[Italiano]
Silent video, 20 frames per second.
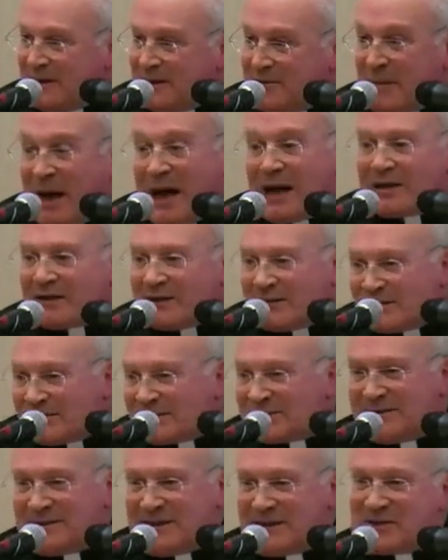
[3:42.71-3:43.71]
Ma
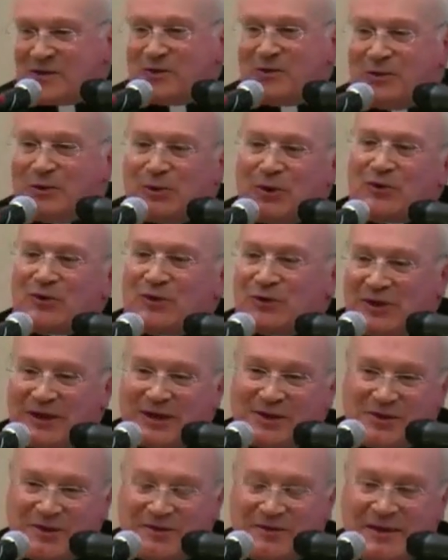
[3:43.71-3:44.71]
il grosso della
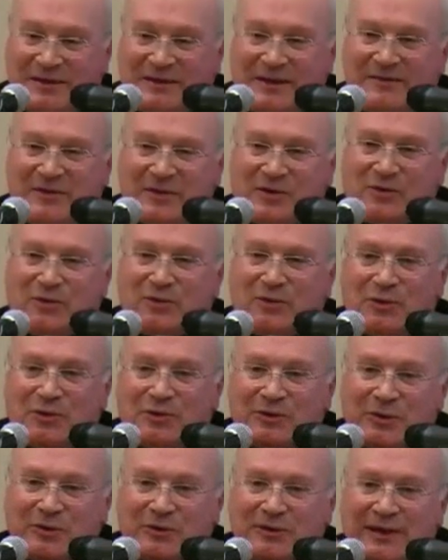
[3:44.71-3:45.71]
sua vita, è vissuto
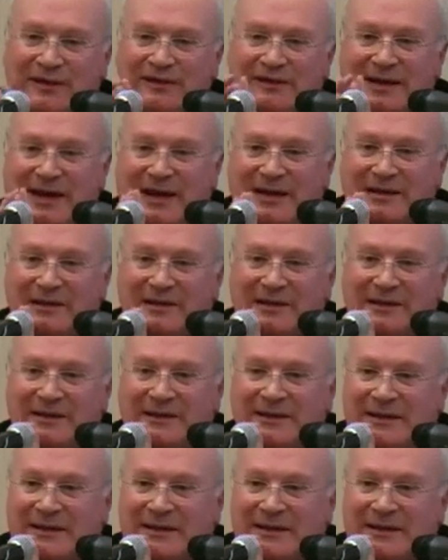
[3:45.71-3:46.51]
oltre 80 anni,